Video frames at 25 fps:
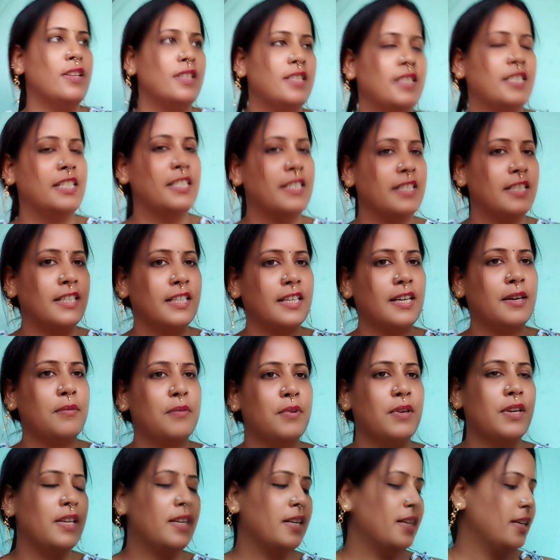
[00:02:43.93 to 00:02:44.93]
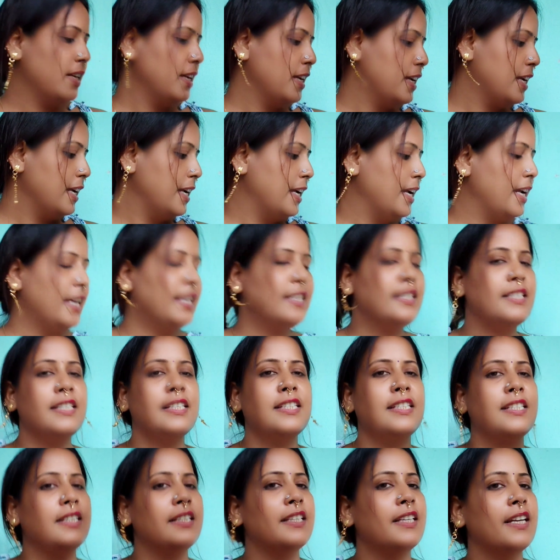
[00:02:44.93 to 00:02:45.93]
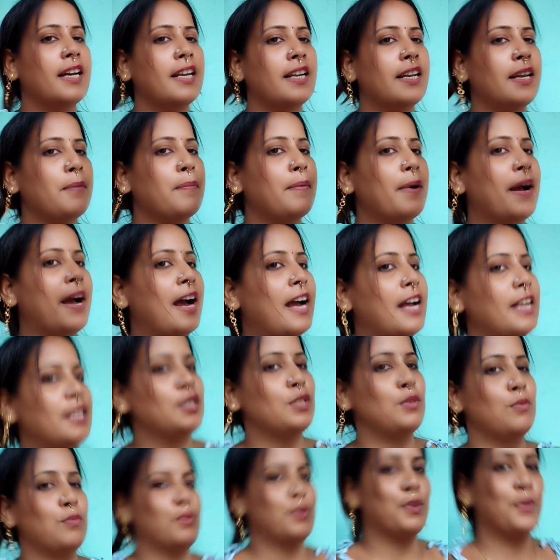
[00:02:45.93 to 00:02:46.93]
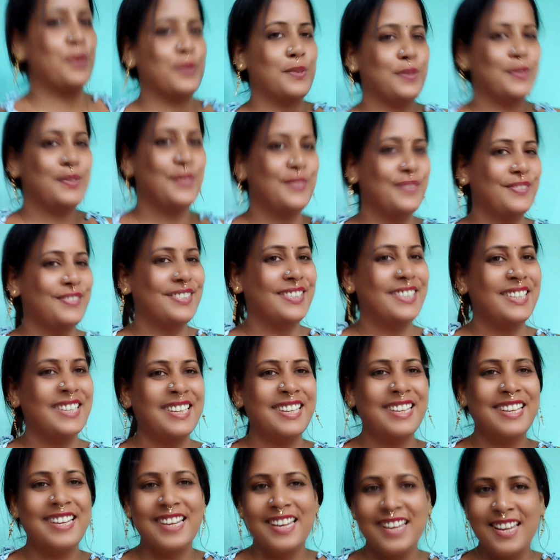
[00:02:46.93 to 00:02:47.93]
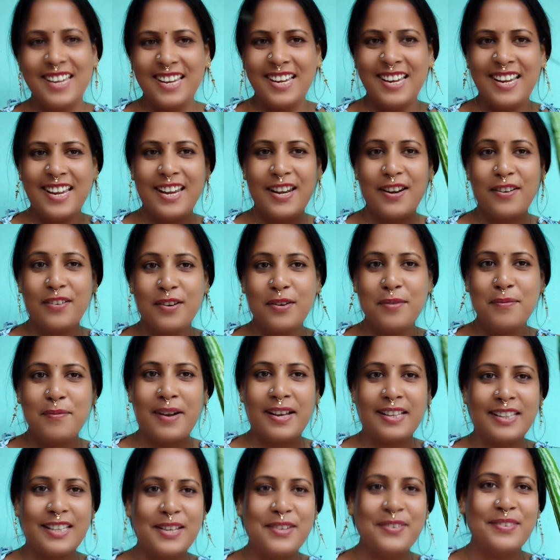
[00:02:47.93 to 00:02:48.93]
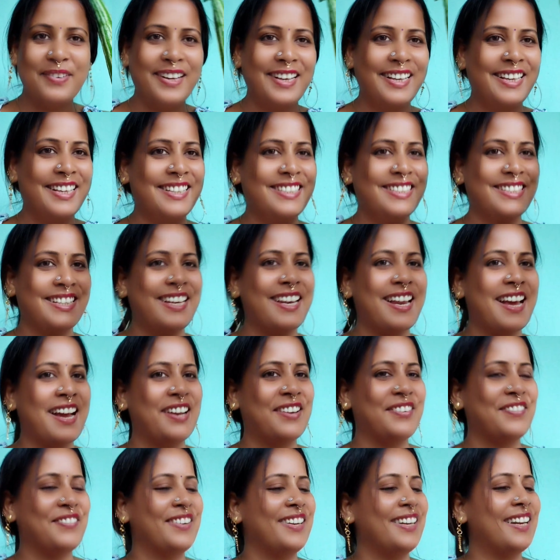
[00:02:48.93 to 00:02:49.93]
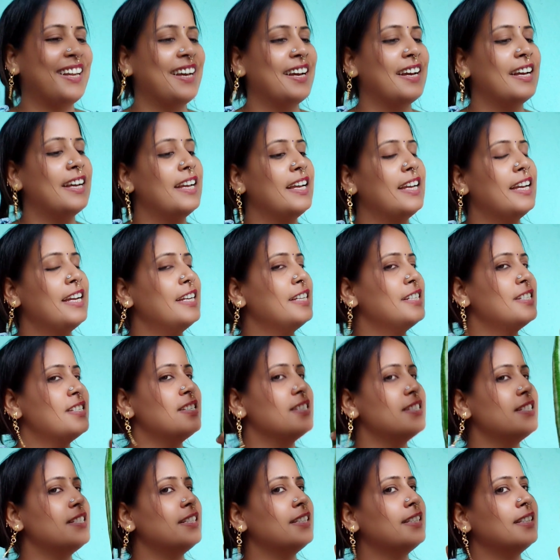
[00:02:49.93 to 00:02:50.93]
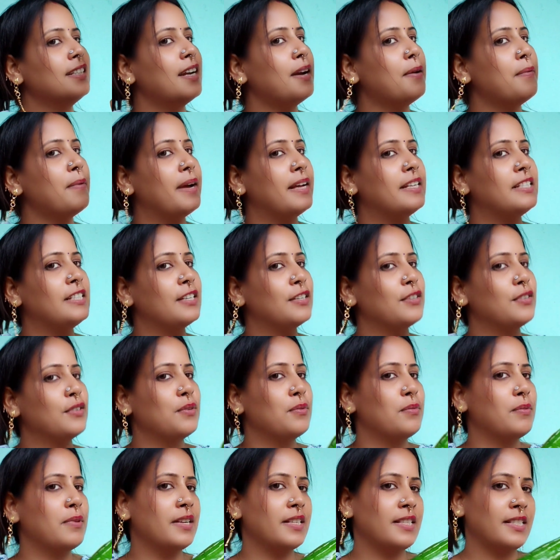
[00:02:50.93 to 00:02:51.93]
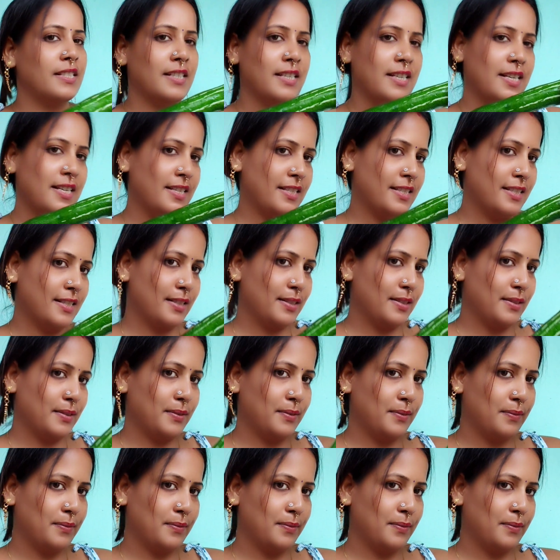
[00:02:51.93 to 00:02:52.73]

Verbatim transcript: হলো চিচিঙ্গা বলে এই চিচিঙ্গাটা ভাজবো হ্যাঁ এরকম মাথায় মারলে যা লাগবে না চিচিঙ্গা ভাজা করবো আজকে এই যে